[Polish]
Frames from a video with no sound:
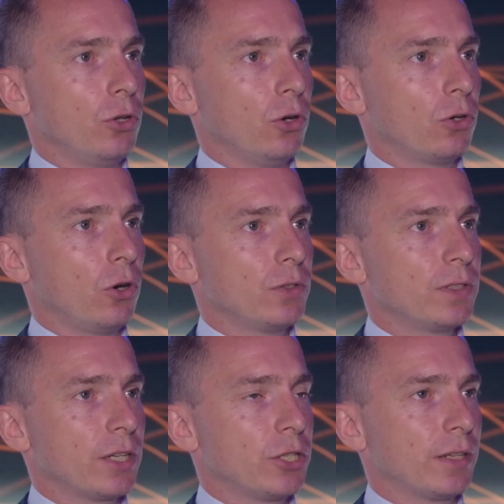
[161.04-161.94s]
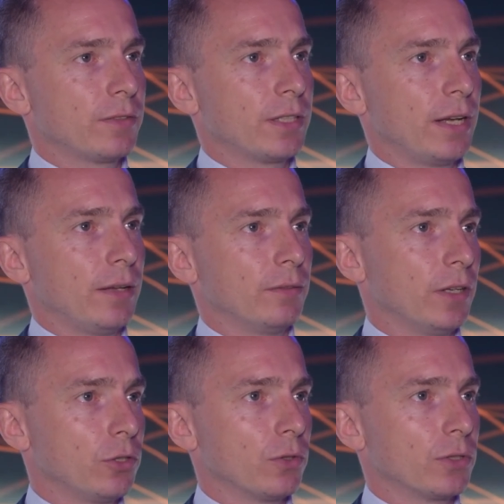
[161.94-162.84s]
do końca czerwca
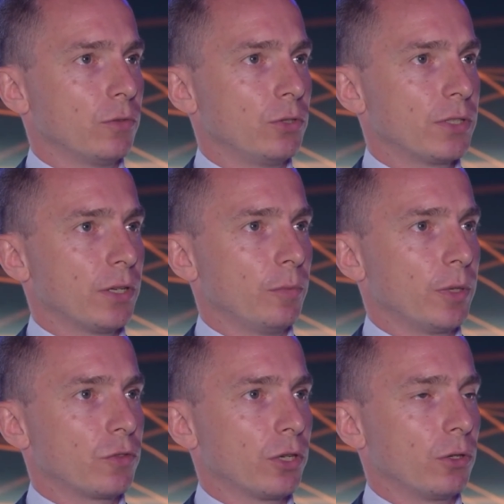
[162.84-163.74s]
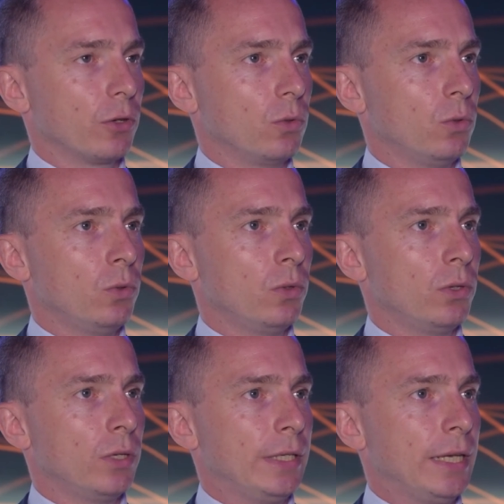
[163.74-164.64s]
2021 roku,
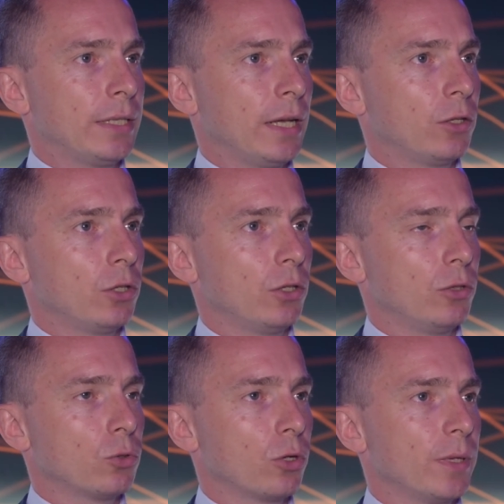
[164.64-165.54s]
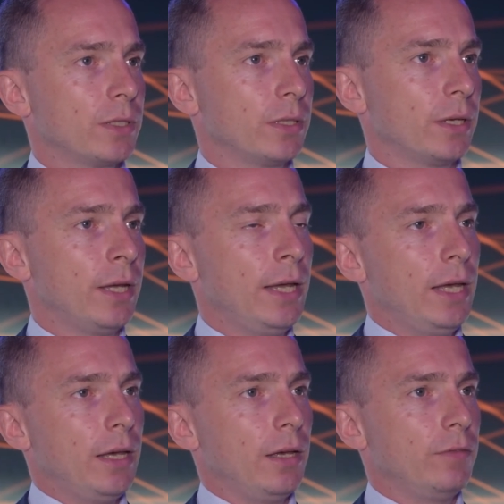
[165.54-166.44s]
e, jednak już obecnie
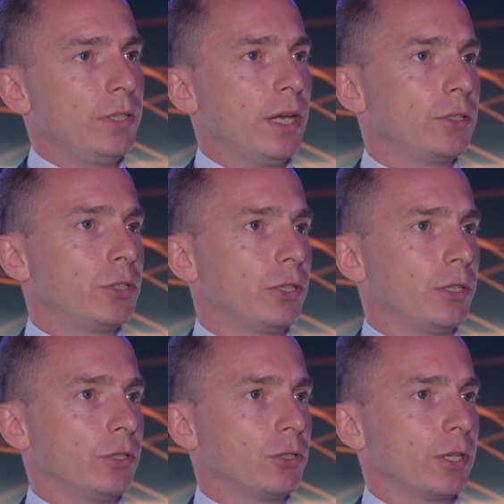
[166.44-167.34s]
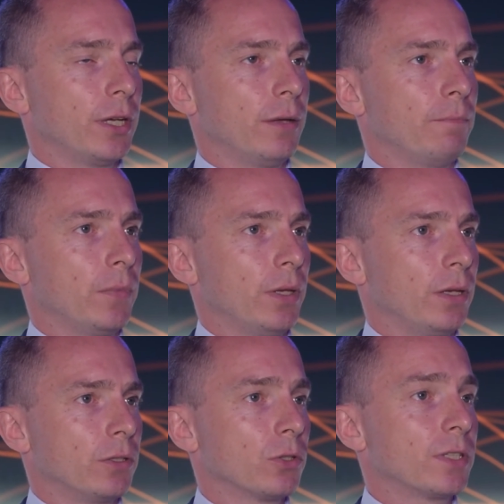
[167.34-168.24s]
e, widać, że
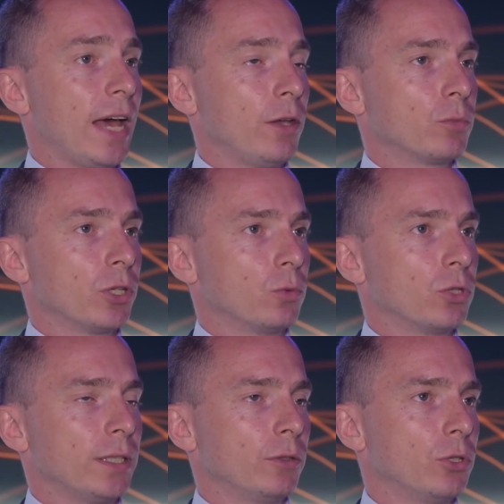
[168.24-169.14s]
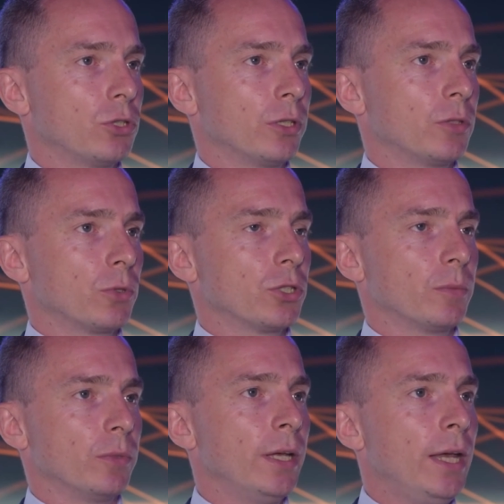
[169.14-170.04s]
zostają przedłużane, tu jeszcze jest
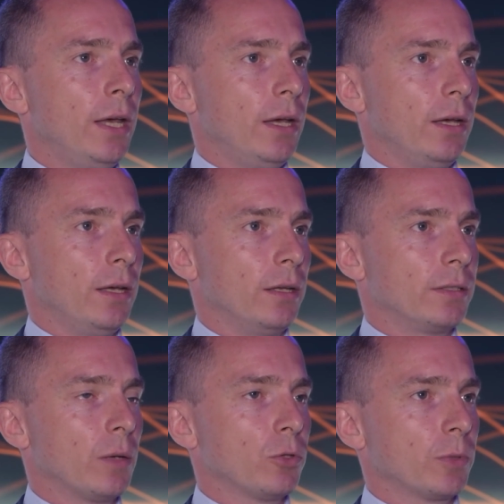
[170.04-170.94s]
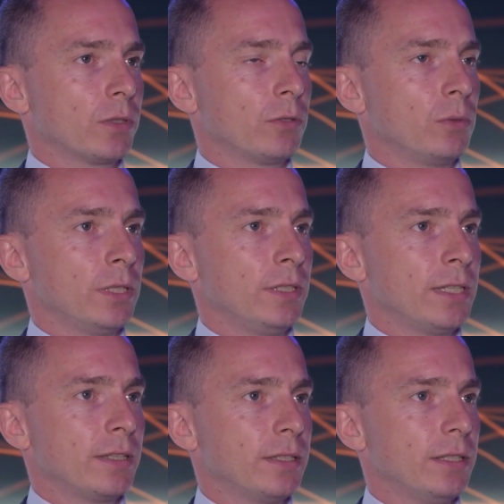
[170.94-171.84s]
potrzebny całość procesu
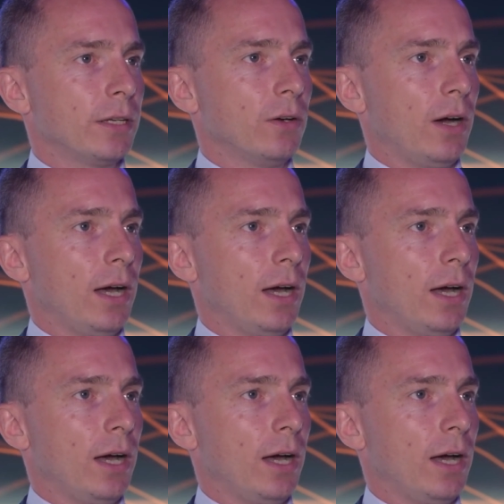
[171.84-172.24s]
legislacyjnego,